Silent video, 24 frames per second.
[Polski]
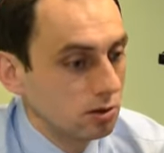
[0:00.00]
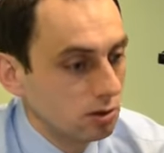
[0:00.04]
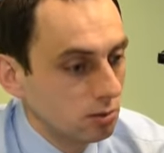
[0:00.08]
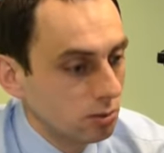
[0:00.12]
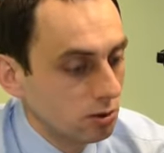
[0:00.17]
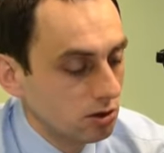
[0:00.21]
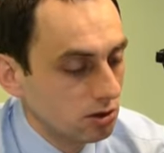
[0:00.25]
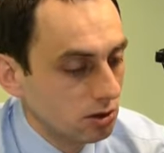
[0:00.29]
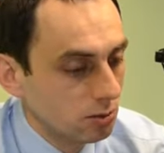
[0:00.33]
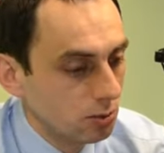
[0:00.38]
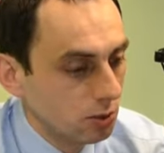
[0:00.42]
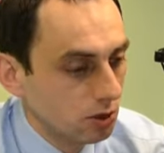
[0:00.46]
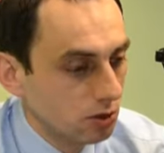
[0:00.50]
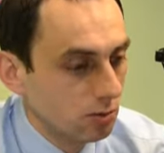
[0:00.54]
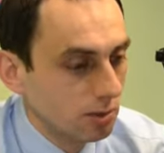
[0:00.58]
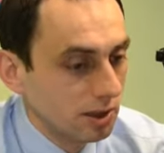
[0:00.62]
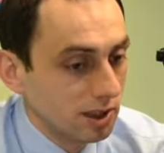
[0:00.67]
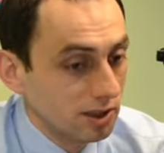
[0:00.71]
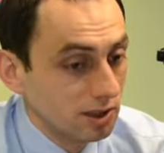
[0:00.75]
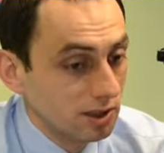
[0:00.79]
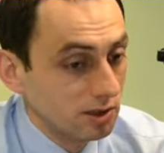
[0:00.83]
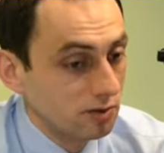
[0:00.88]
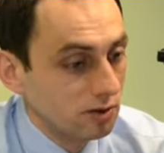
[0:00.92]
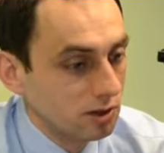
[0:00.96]
że postępują
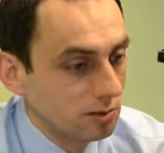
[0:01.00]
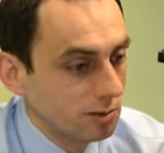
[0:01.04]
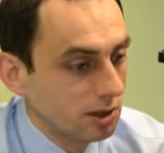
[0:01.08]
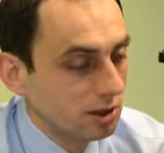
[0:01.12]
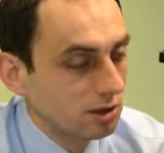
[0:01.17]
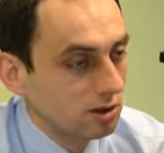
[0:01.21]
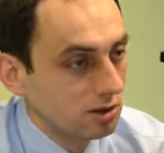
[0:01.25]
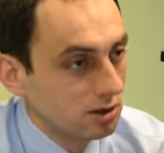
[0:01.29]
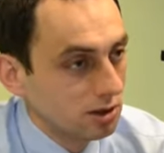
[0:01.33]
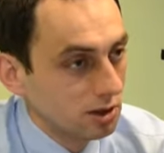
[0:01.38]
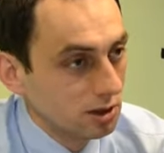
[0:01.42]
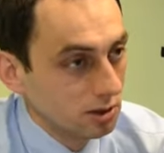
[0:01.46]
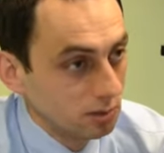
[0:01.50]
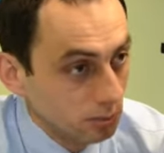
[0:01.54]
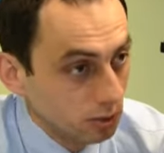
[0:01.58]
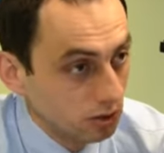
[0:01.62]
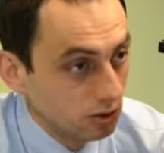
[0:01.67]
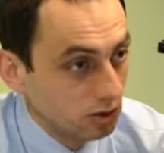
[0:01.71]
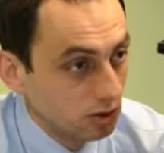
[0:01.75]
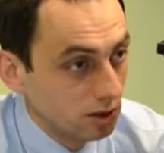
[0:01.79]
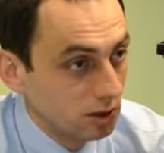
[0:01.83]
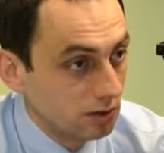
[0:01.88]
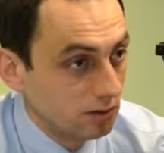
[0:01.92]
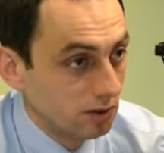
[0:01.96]
prace w tematyce
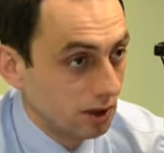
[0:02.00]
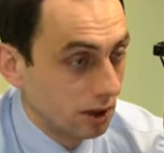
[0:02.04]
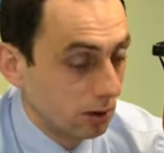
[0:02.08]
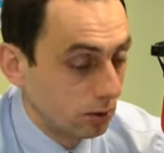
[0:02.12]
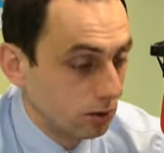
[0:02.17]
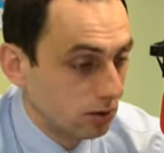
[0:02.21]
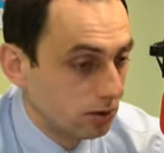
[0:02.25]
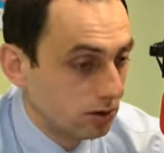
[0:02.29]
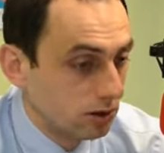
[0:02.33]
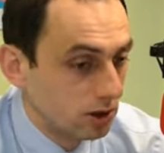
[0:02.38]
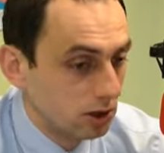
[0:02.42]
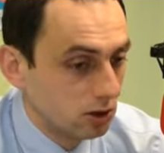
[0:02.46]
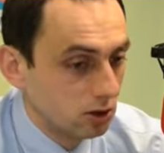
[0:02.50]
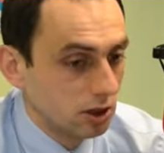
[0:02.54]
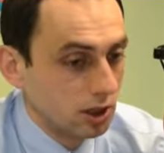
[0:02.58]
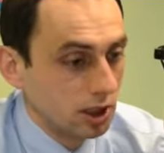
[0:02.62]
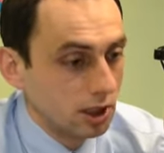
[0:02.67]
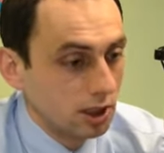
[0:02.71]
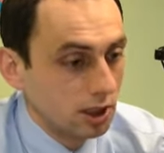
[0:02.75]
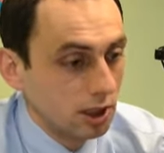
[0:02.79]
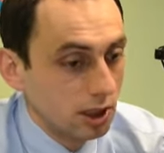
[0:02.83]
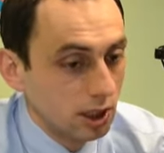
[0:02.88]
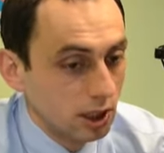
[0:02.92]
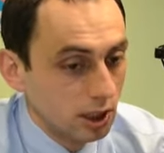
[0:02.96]
pozytywnej
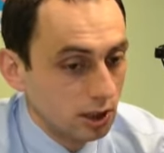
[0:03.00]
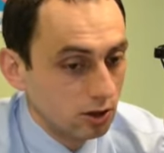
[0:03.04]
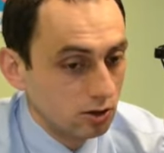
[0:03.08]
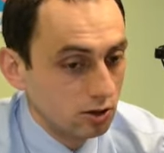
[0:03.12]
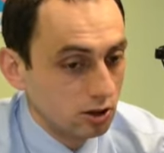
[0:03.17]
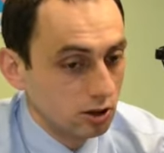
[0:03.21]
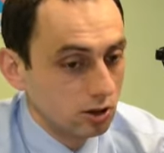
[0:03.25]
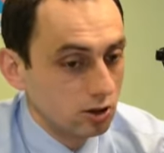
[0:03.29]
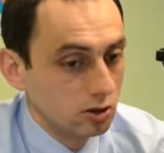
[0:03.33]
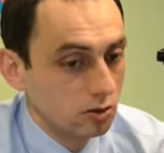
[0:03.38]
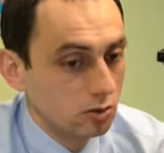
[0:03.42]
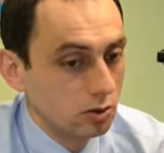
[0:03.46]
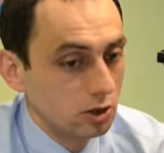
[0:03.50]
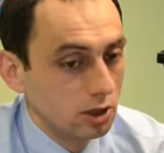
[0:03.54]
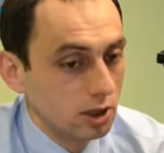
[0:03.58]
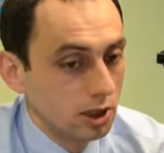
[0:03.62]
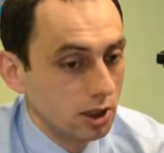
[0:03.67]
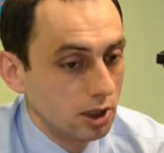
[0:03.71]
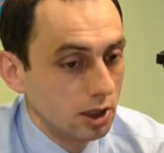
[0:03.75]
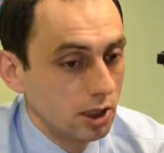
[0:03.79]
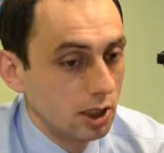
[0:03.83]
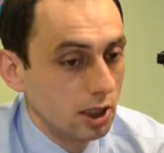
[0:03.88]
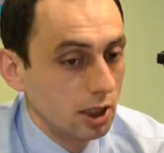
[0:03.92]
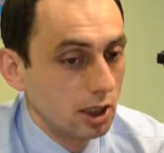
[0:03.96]
autystycznej Cieszył
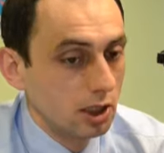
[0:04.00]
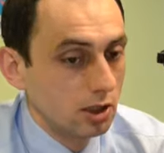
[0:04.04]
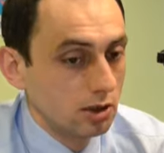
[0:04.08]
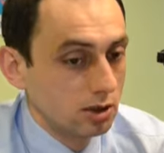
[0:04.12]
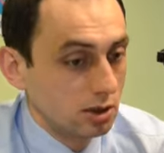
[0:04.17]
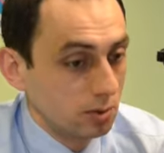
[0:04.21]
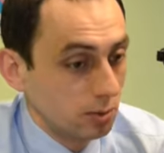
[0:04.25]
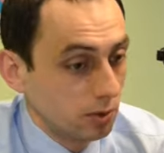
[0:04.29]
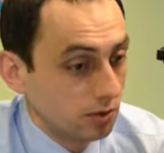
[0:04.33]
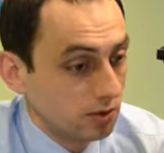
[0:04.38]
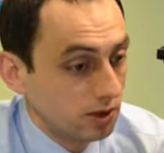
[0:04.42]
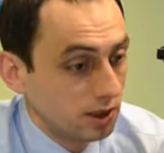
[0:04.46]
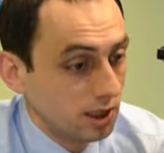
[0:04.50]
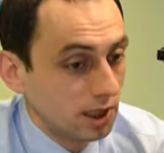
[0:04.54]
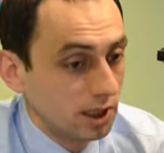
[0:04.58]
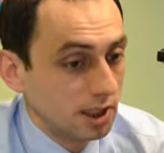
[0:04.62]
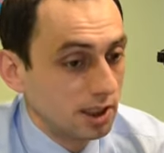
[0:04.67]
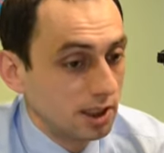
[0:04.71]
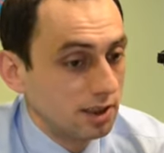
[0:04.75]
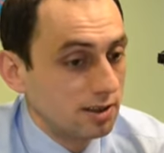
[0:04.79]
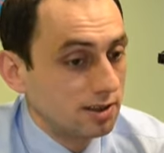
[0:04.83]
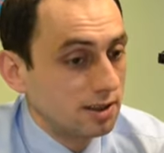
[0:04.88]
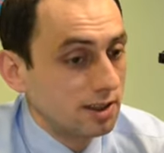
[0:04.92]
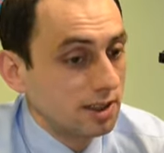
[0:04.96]
się, że powstaje
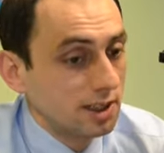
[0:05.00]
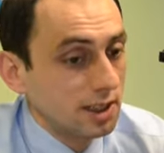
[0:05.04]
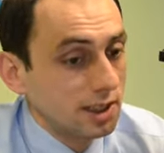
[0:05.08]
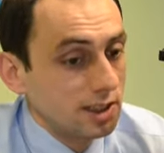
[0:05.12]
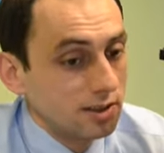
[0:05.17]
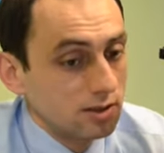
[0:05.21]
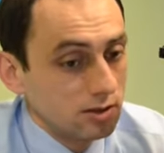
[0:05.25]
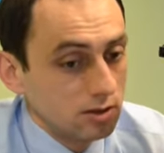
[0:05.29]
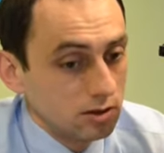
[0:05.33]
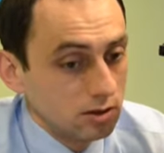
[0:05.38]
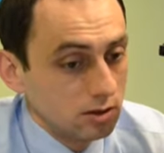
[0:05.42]
ECS.